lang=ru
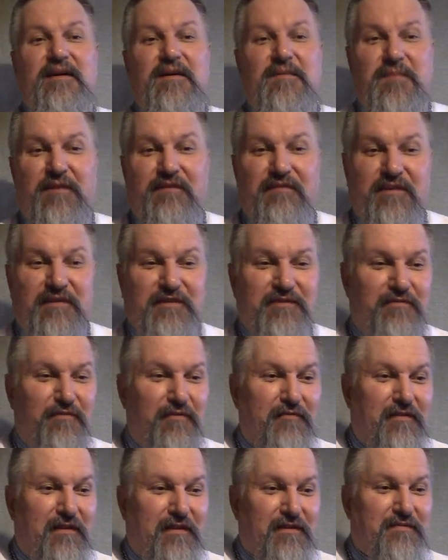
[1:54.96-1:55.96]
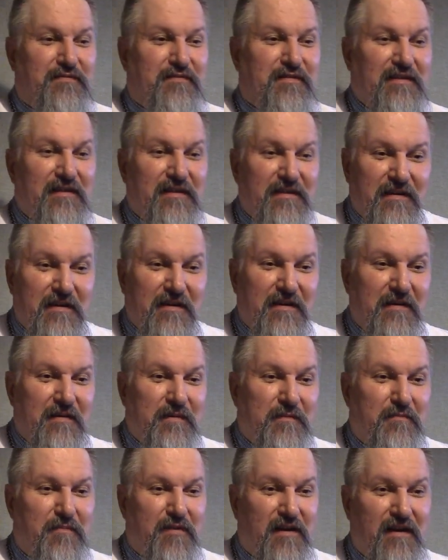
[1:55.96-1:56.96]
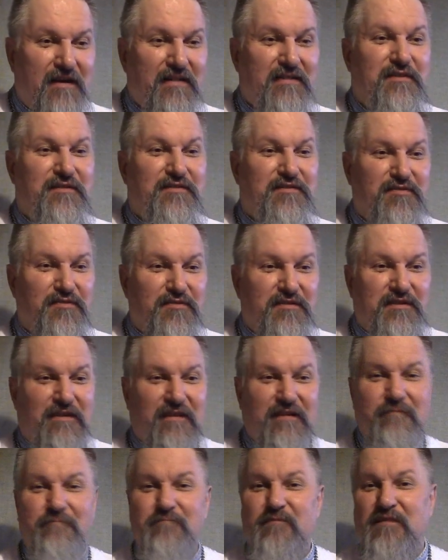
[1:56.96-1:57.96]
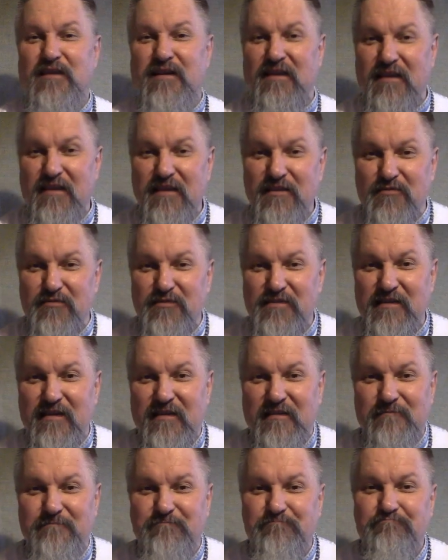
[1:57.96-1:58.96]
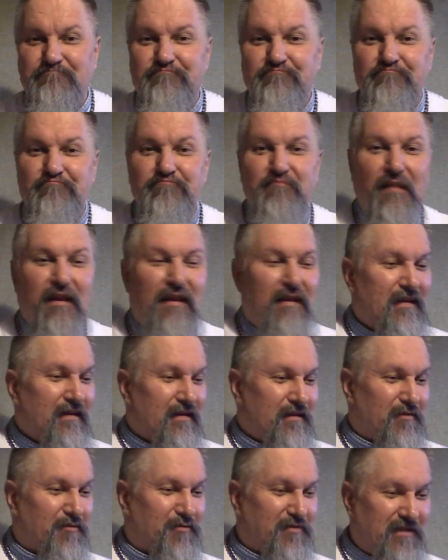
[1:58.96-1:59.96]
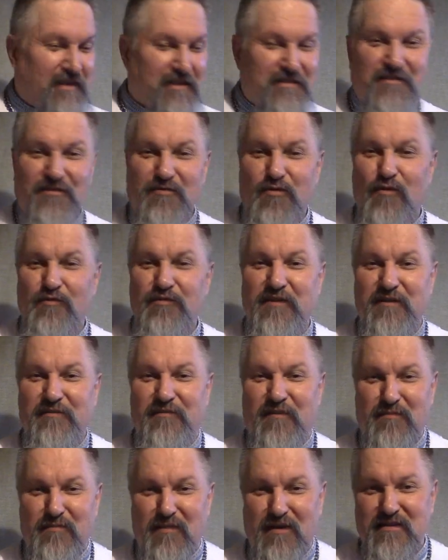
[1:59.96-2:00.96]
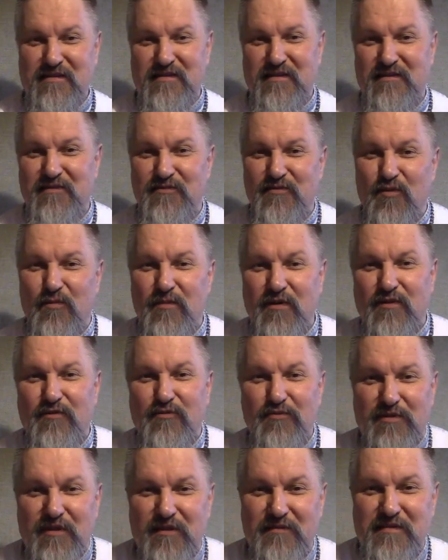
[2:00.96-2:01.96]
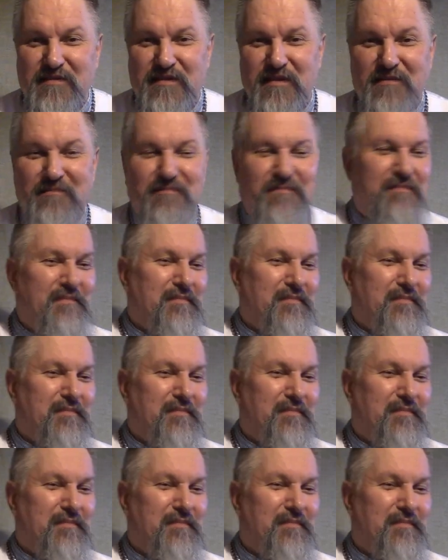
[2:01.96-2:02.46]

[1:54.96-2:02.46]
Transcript: Приветствую вас всех, братья, сестры, дорогие друзья. Друзья Церковной Реформации, доброе утро всем,